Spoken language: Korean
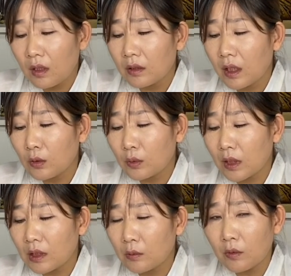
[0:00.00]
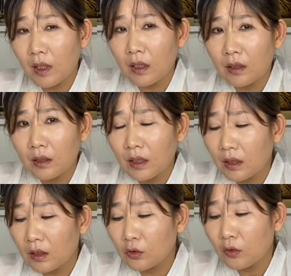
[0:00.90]
내 조상님과 내
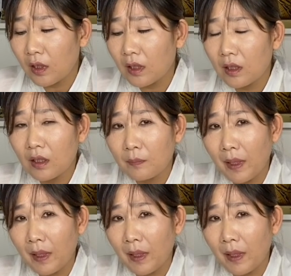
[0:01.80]
사주가